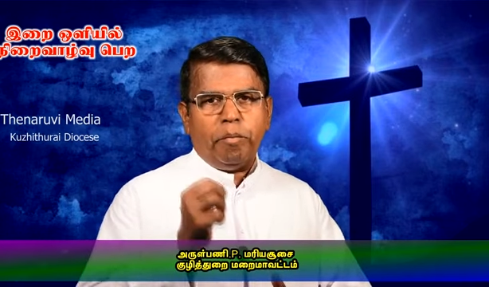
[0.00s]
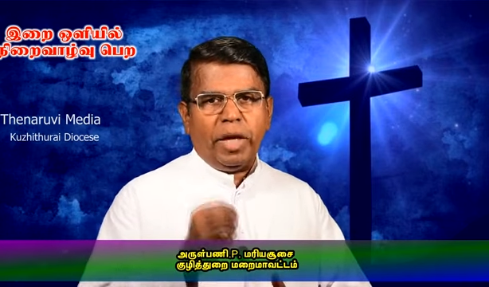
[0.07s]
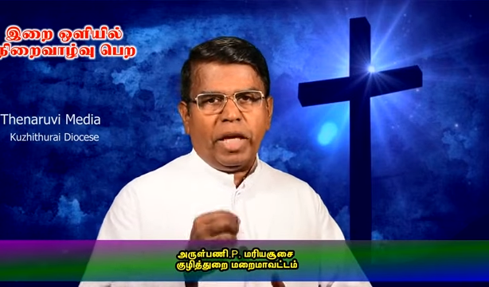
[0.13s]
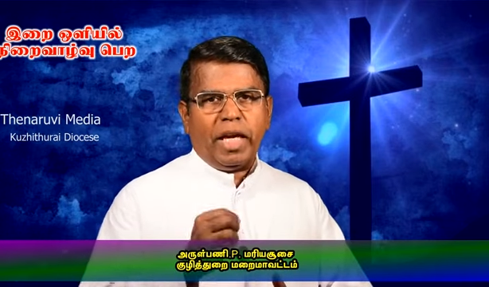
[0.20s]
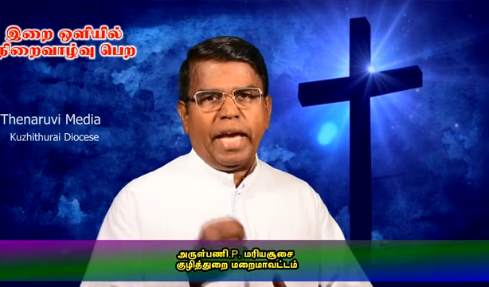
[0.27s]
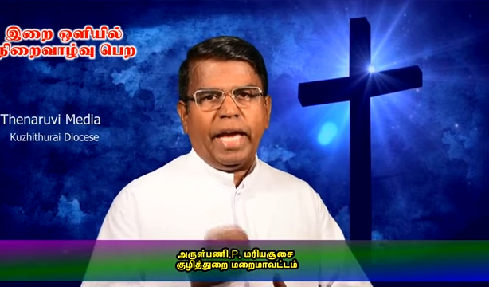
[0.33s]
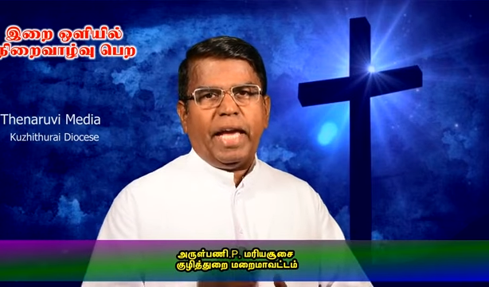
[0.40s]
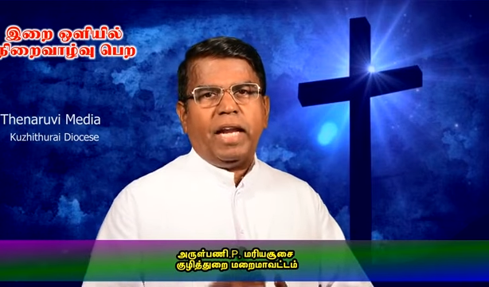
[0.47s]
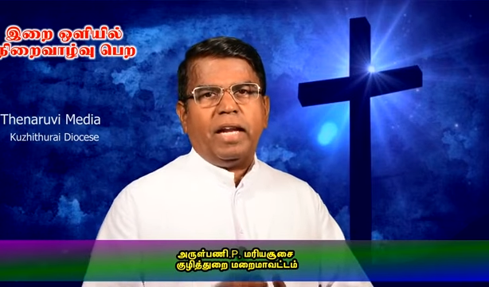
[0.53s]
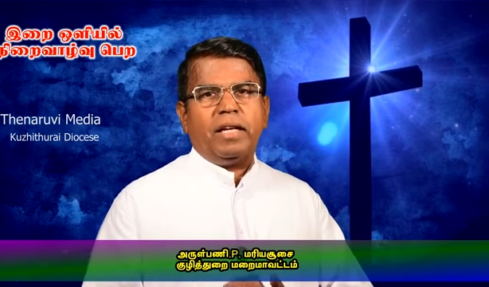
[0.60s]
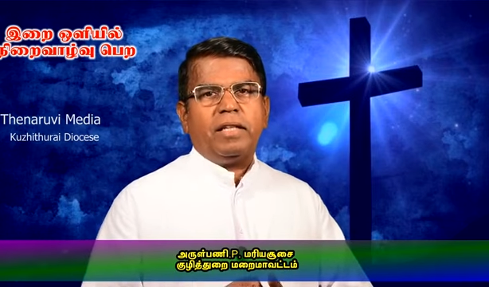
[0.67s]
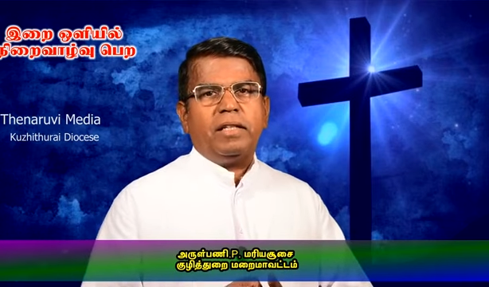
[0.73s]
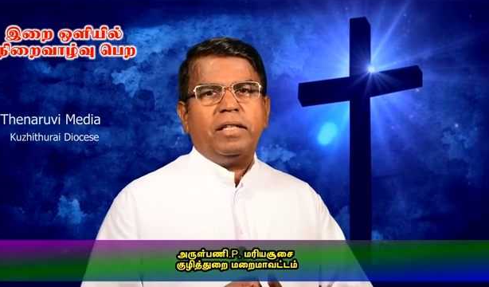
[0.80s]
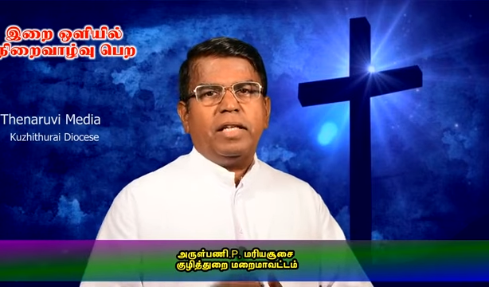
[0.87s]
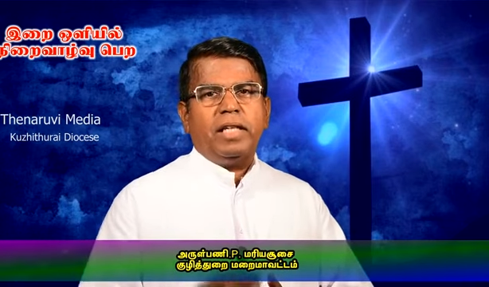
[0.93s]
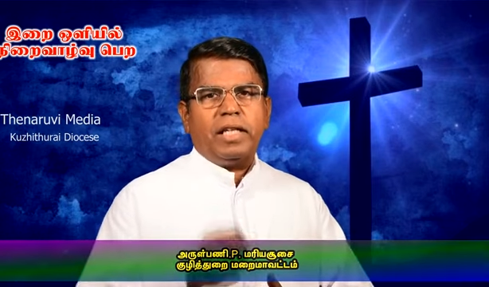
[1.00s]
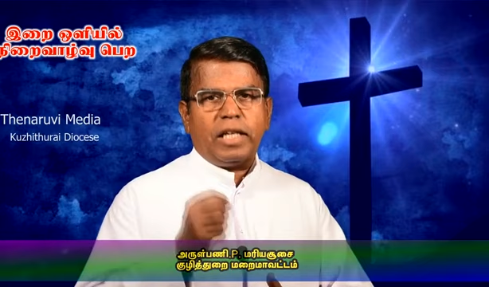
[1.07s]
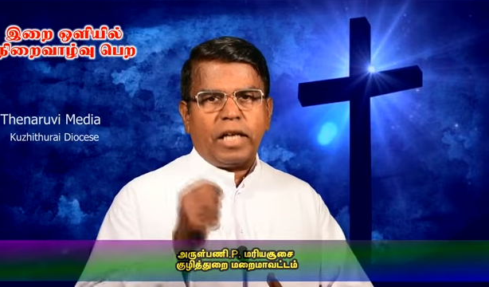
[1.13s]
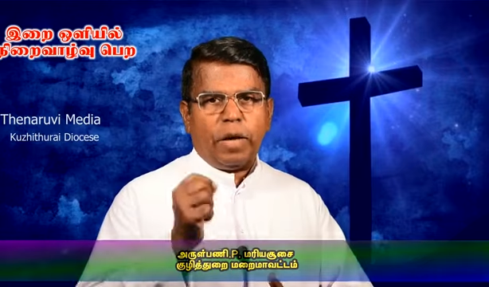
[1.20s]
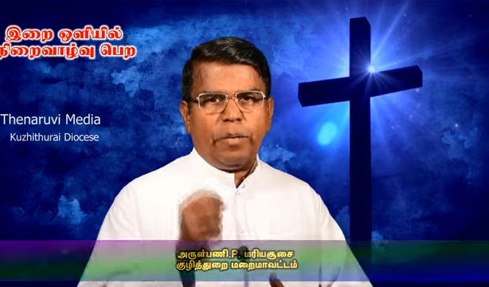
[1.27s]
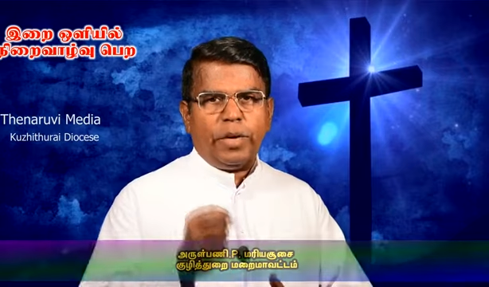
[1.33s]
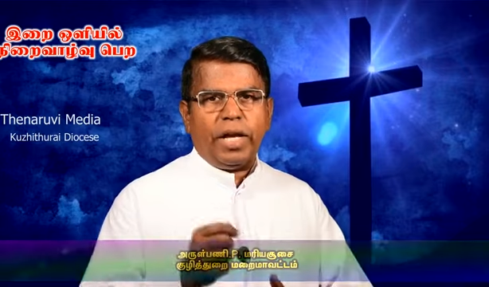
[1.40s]
மிக்கேல்
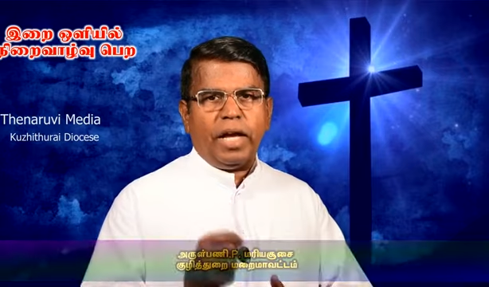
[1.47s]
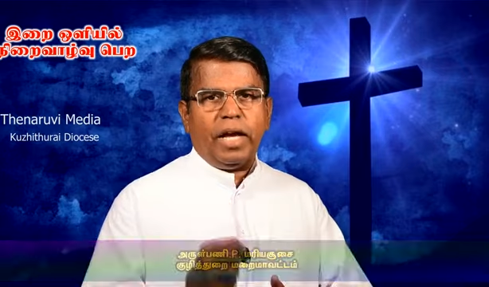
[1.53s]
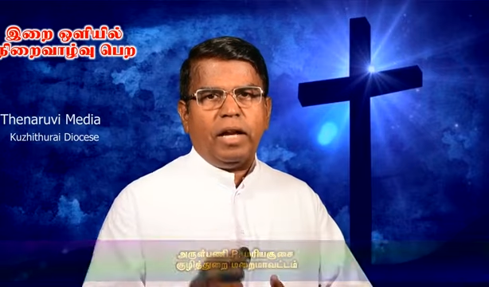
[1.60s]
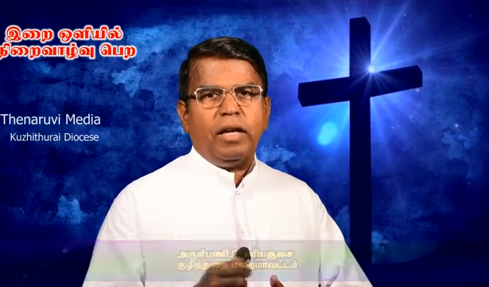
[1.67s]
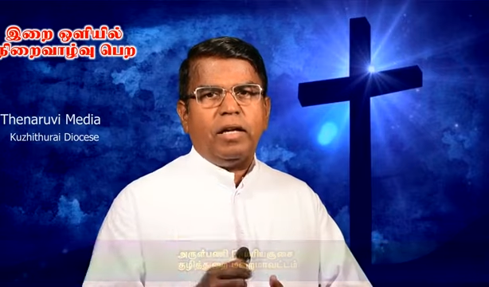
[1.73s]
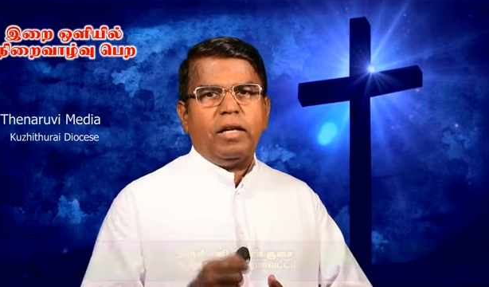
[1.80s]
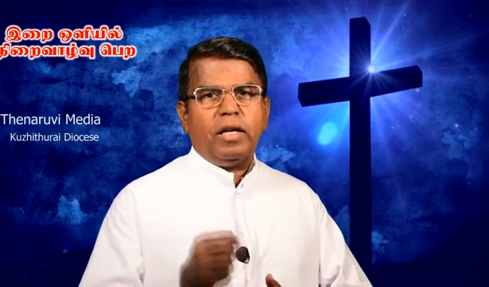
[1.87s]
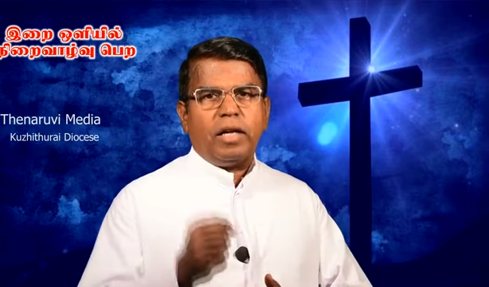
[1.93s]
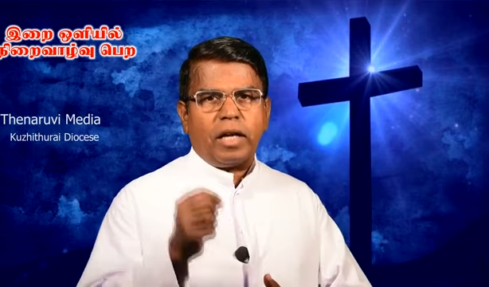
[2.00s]
கப்ரியேல்